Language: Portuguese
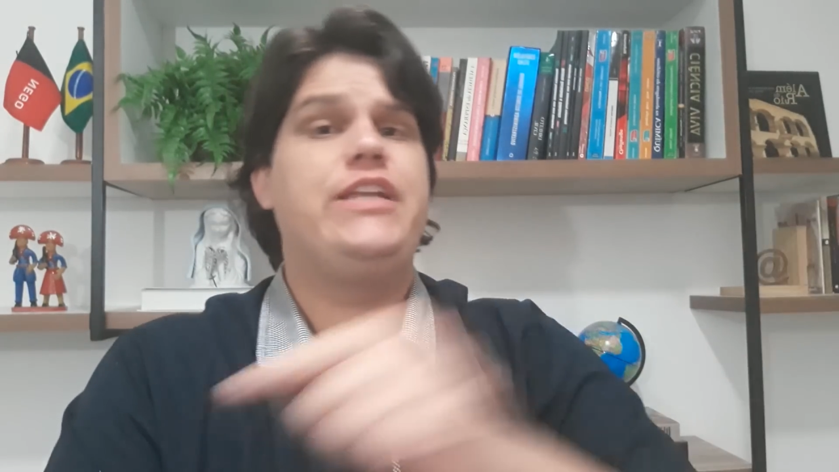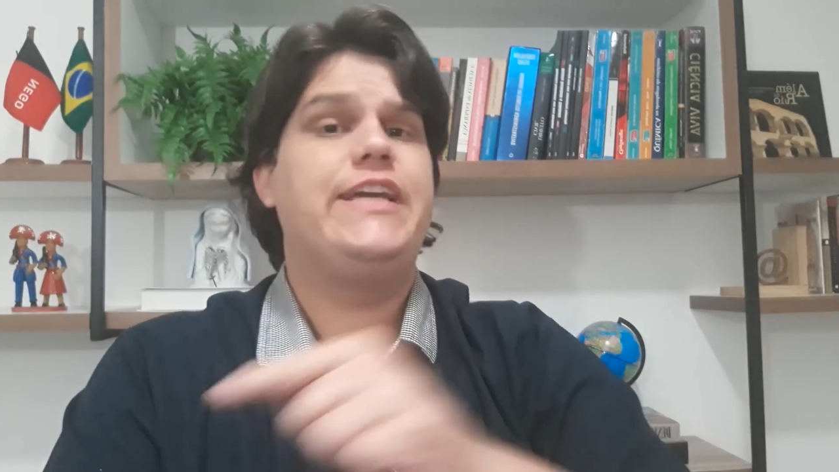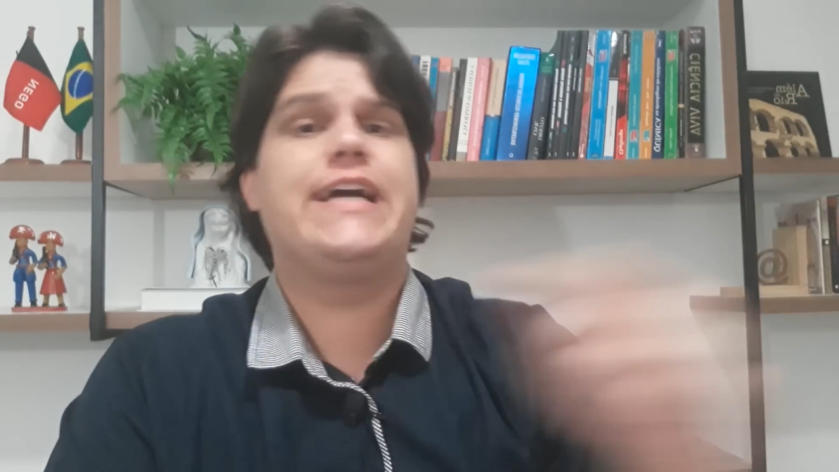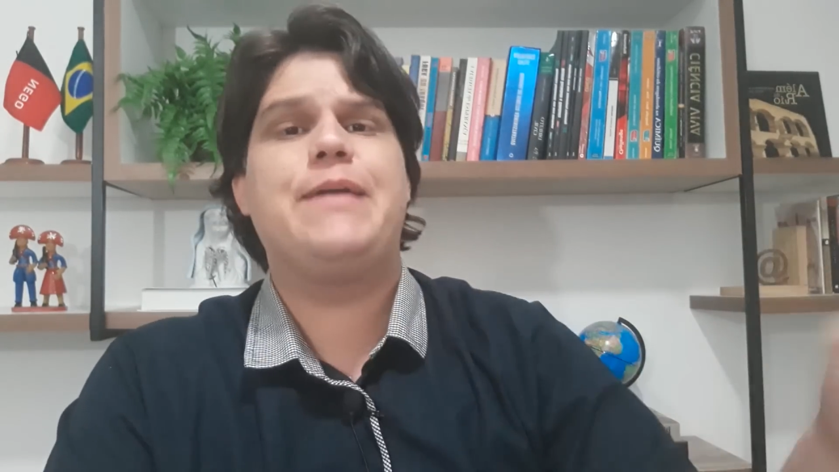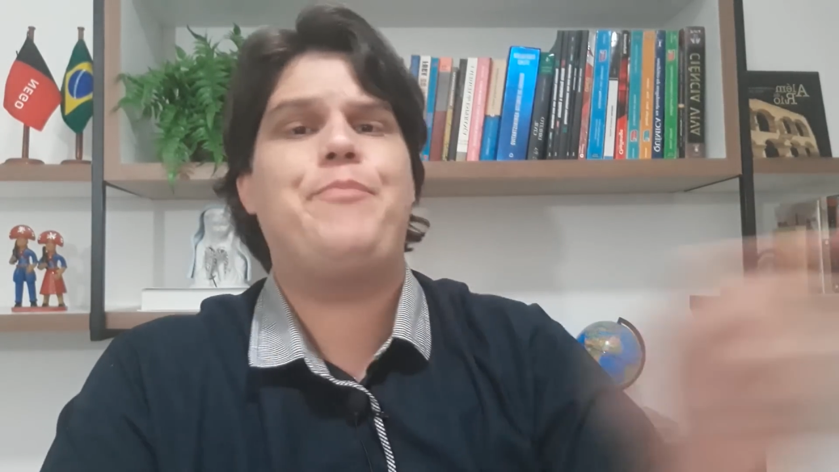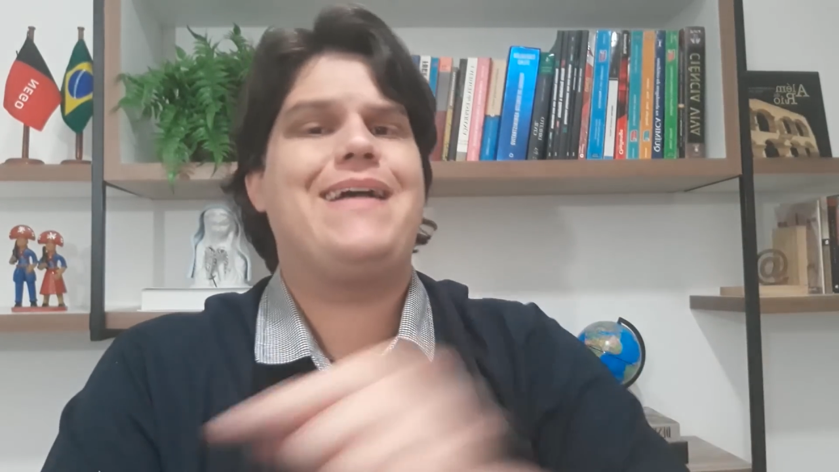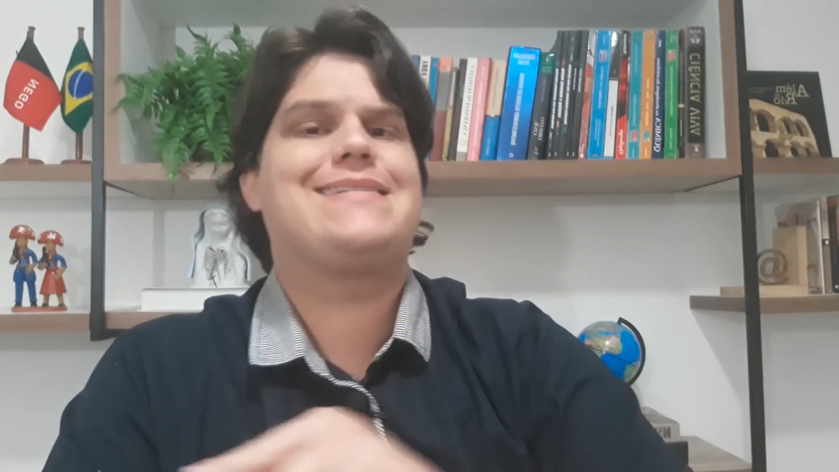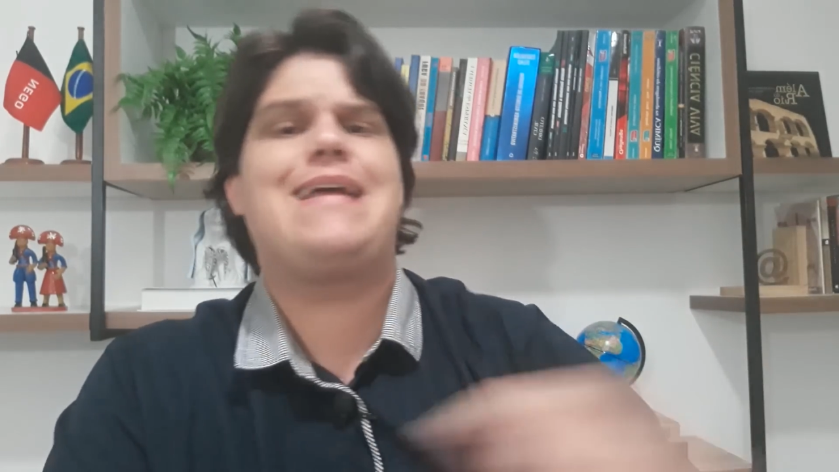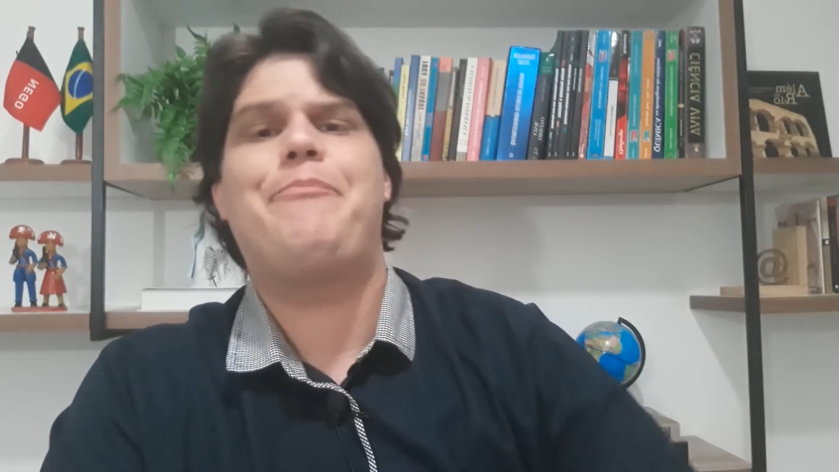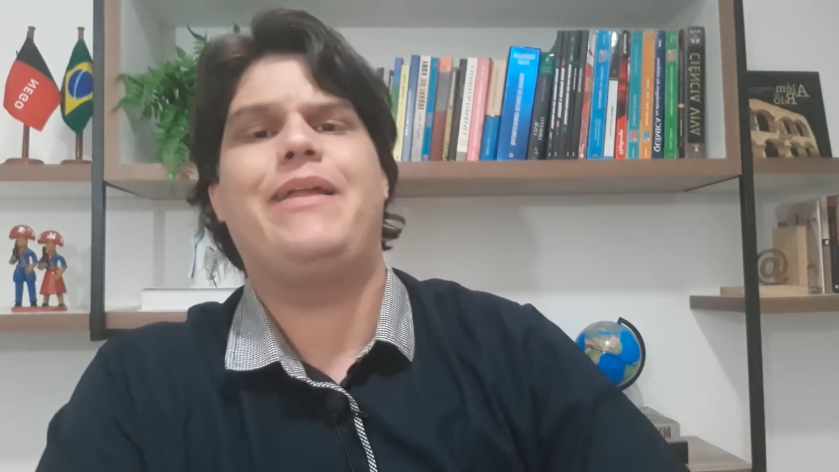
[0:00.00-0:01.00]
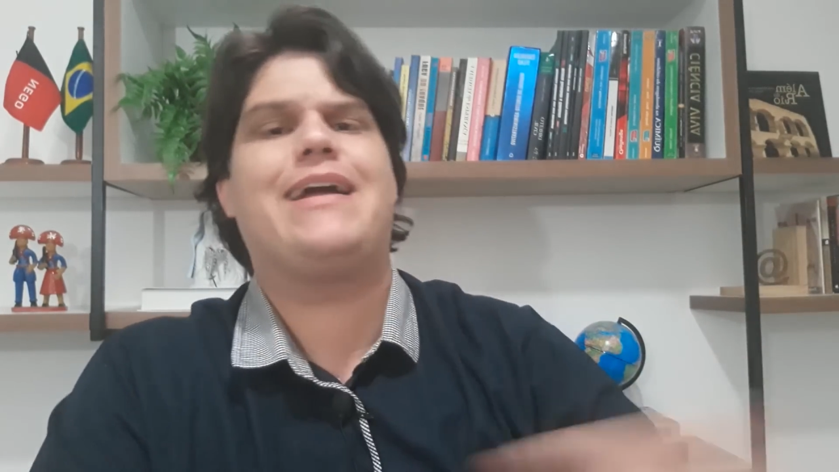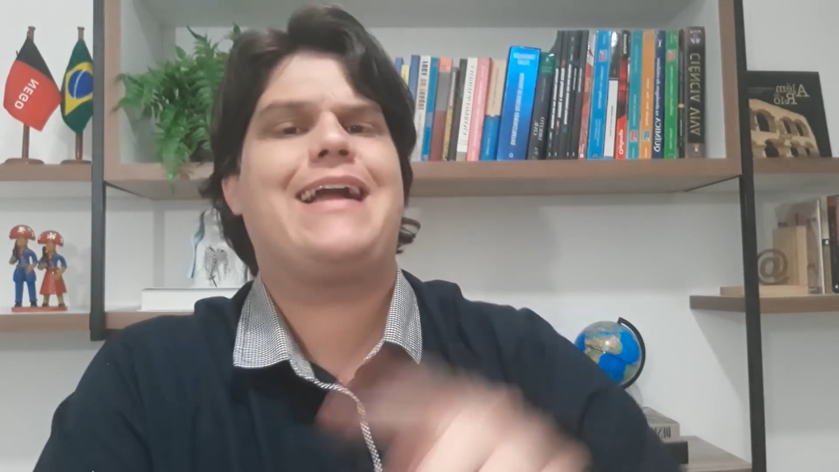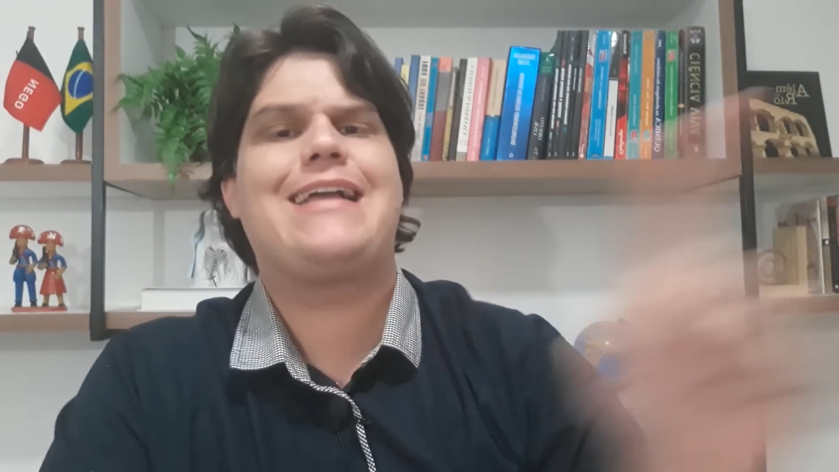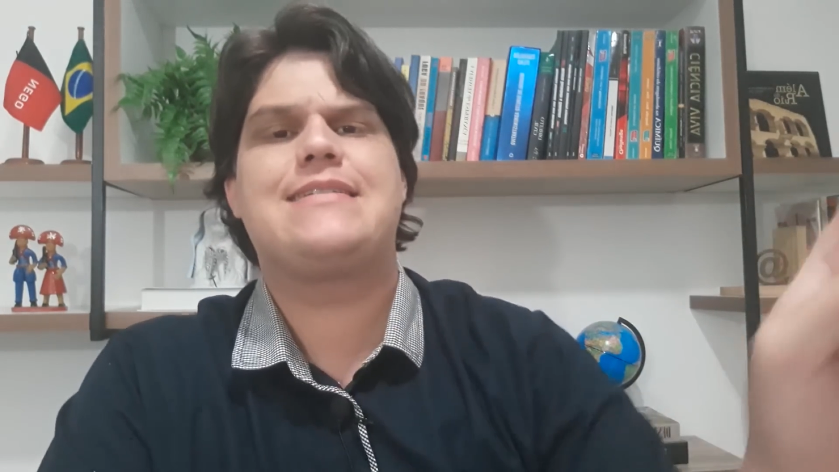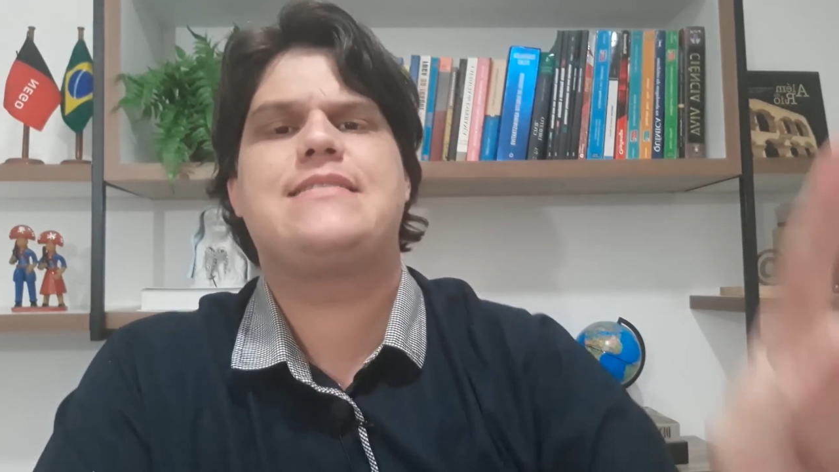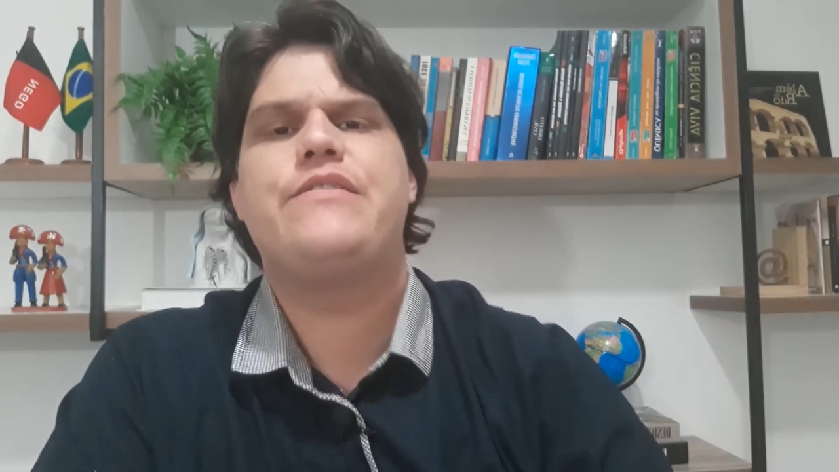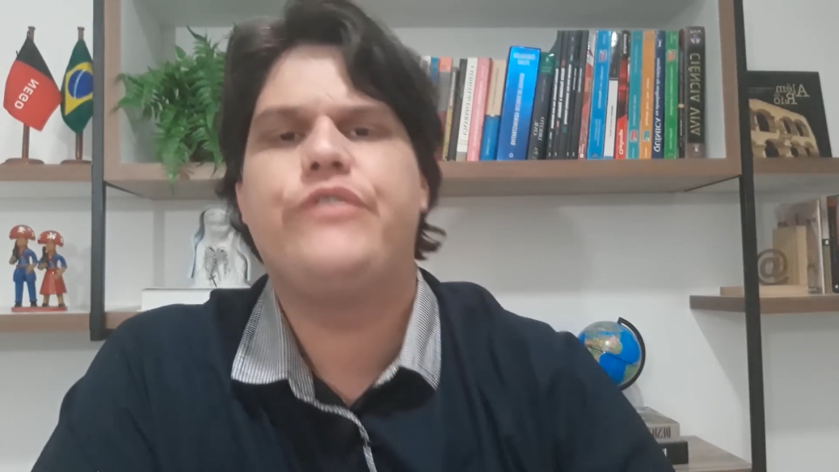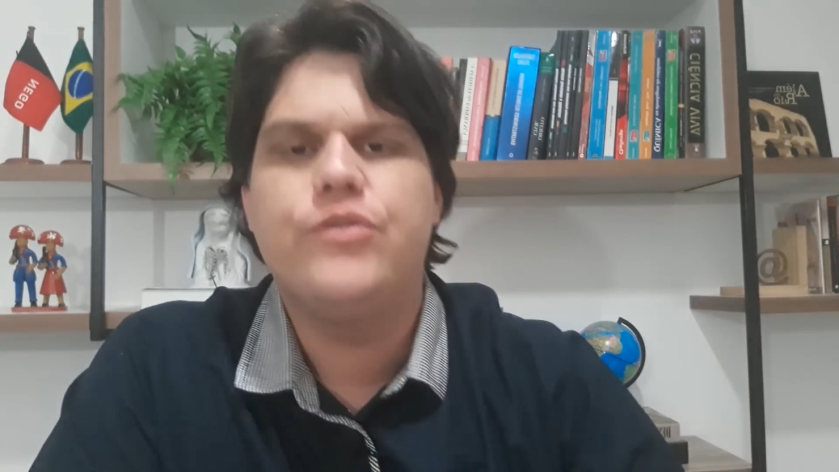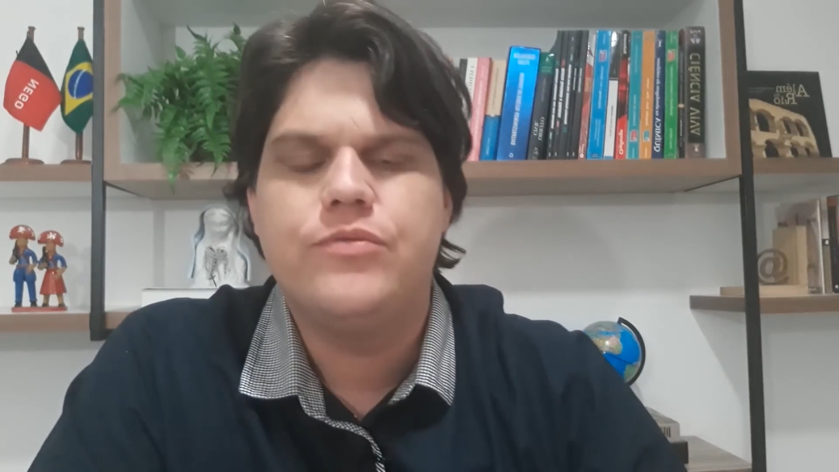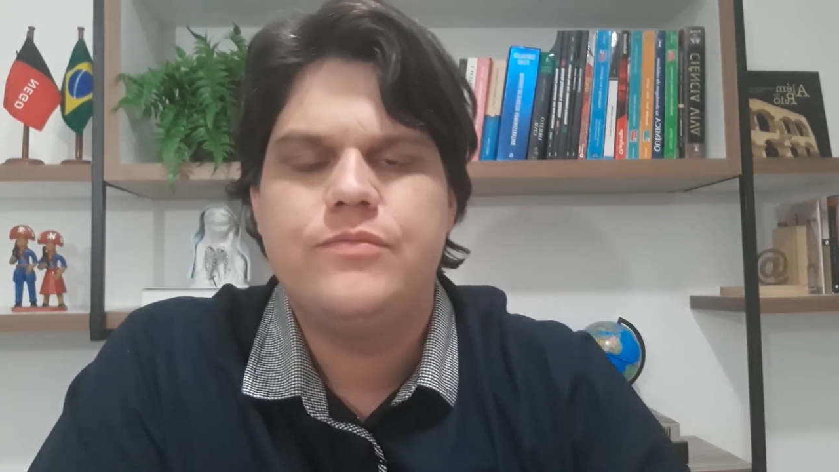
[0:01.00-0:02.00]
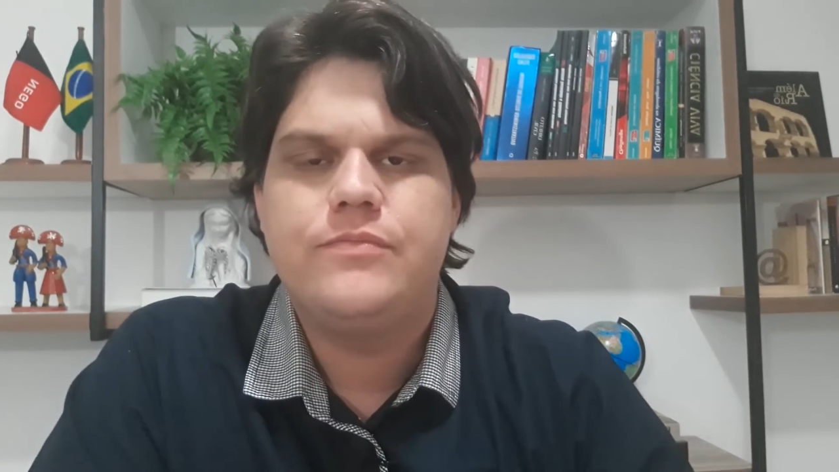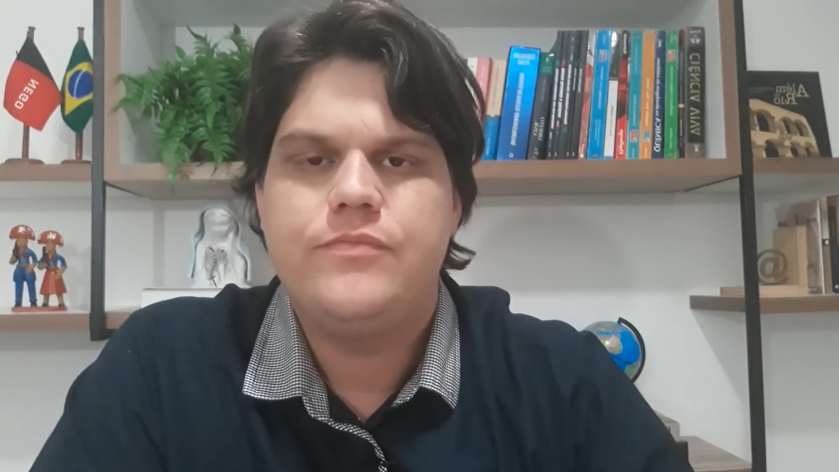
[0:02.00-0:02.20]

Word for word: tinha que passar pela Casa Civil.